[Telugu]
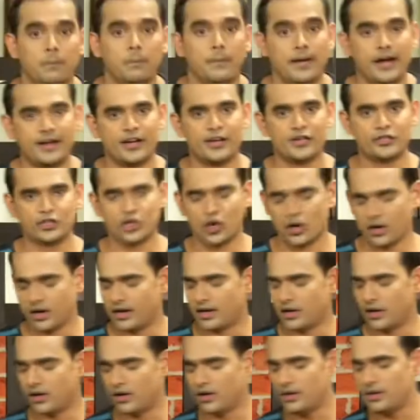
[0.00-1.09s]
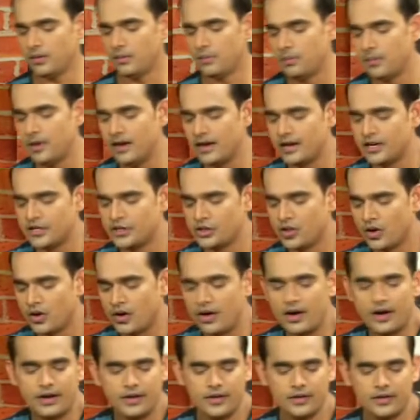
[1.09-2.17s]
మెల్టెడ్ చాక్లెట్ కావాలి మెల్టెడ్
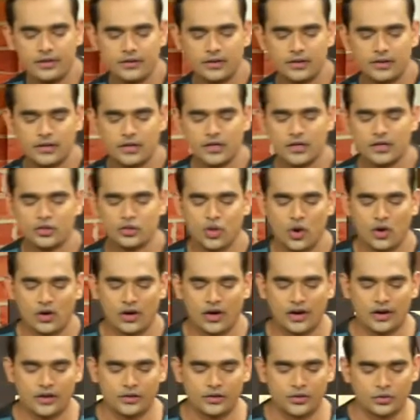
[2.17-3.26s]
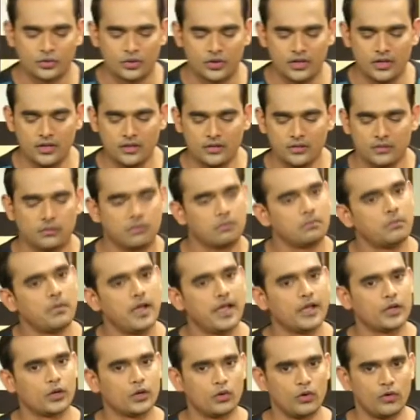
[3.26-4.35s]
చాక్లెట్ అంటే చాక్లెట్ని తీసుకొని
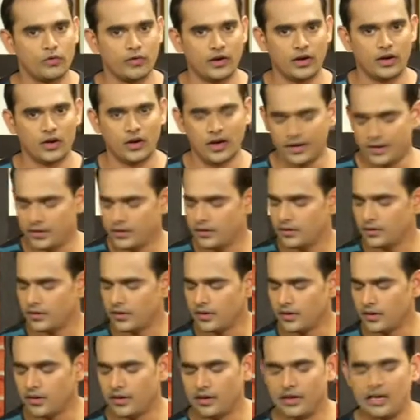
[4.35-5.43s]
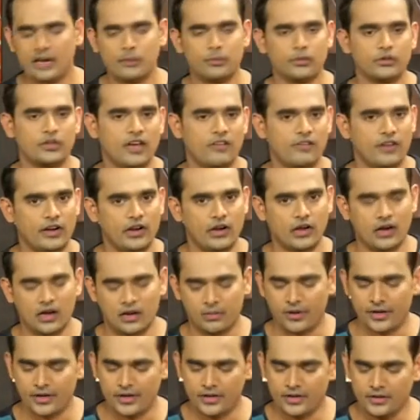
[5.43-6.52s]
మైక్రోవేవ్ ఓవెన్లో కానీ లేకపోతే అవెన్లో కానీ
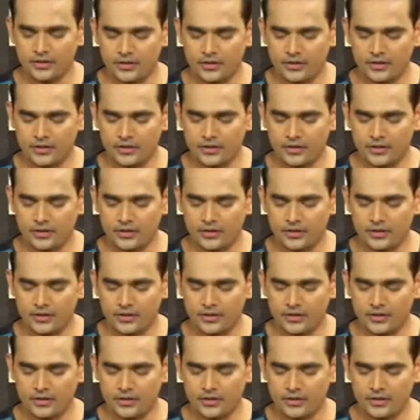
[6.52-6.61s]
పెట్టి